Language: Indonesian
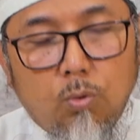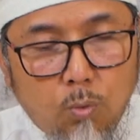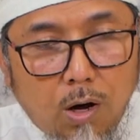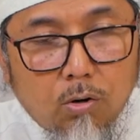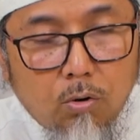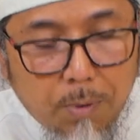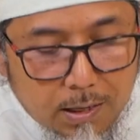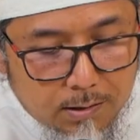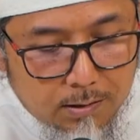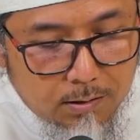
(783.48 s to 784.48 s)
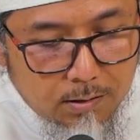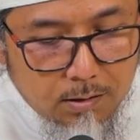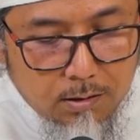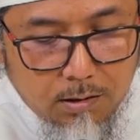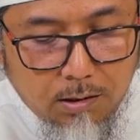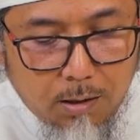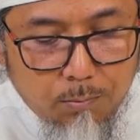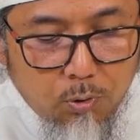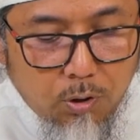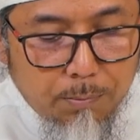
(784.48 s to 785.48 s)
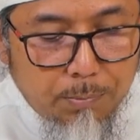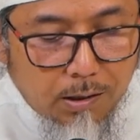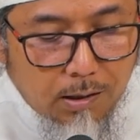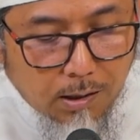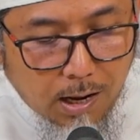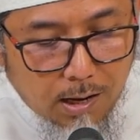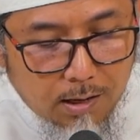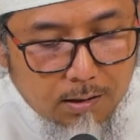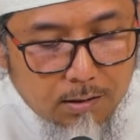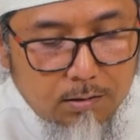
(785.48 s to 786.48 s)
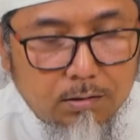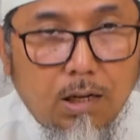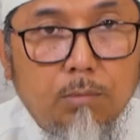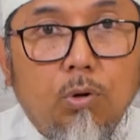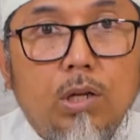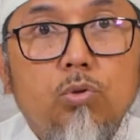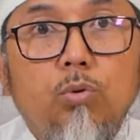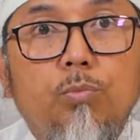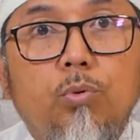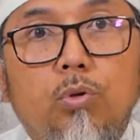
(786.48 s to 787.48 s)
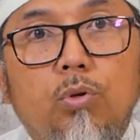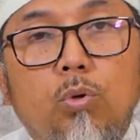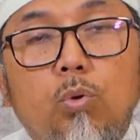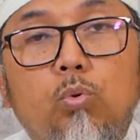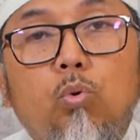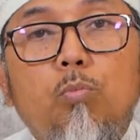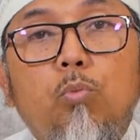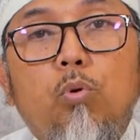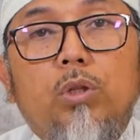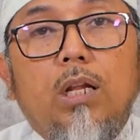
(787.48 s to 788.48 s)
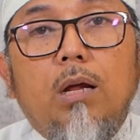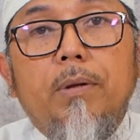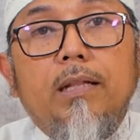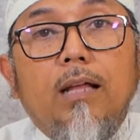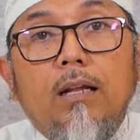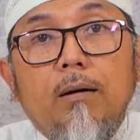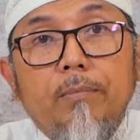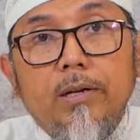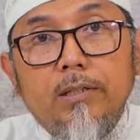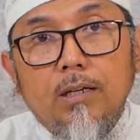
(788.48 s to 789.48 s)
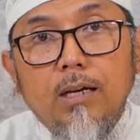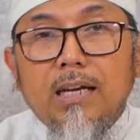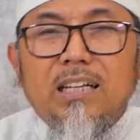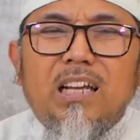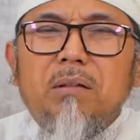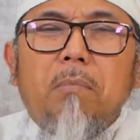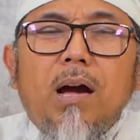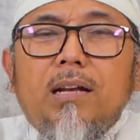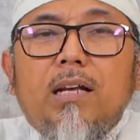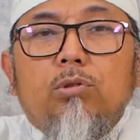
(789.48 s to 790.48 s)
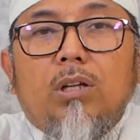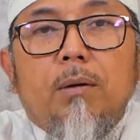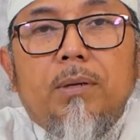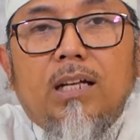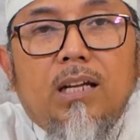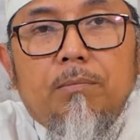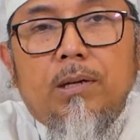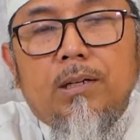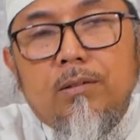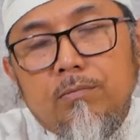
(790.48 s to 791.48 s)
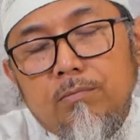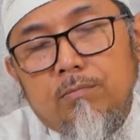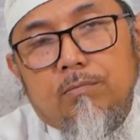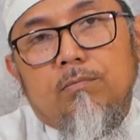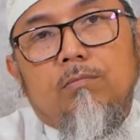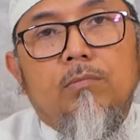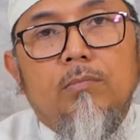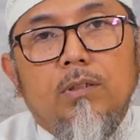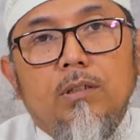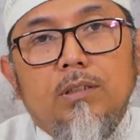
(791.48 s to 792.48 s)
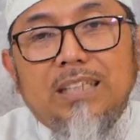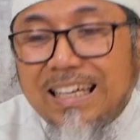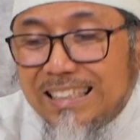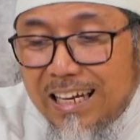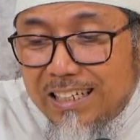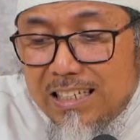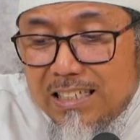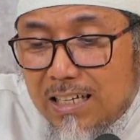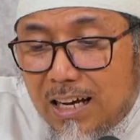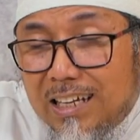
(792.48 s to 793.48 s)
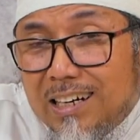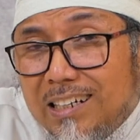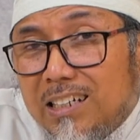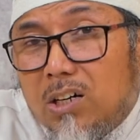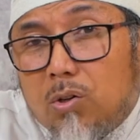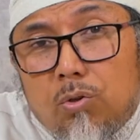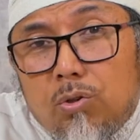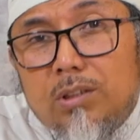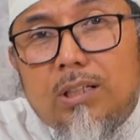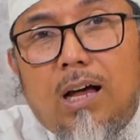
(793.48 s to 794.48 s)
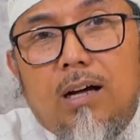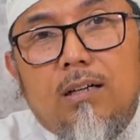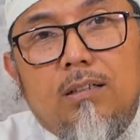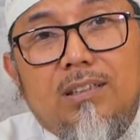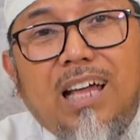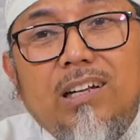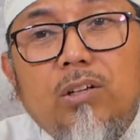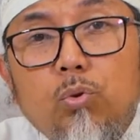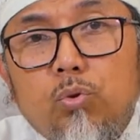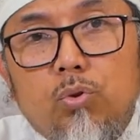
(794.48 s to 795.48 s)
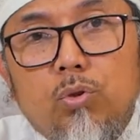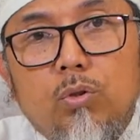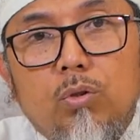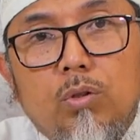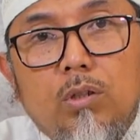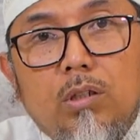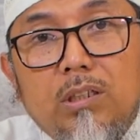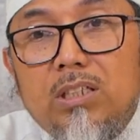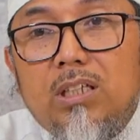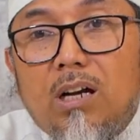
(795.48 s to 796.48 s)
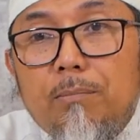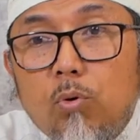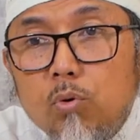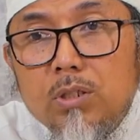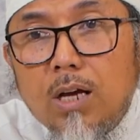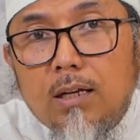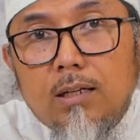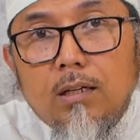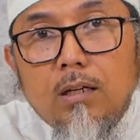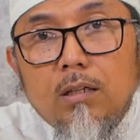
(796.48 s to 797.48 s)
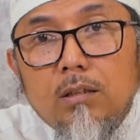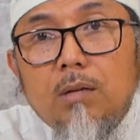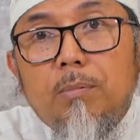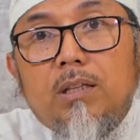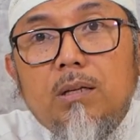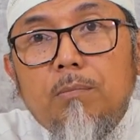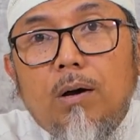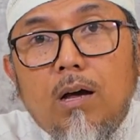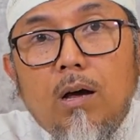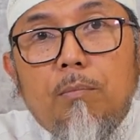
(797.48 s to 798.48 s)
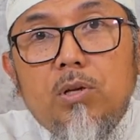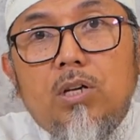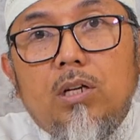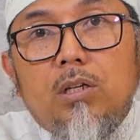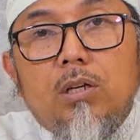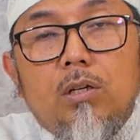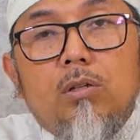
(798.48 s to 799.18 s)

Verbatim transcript: warobat dia mulai bergerak dan mulai subur. Tumbuh tanaman-tanaman. Dari mana itu tanaman-tanaman? Yang tadinya kering, kerontang, tandus, disiram hujan, tiba-tiba menjadi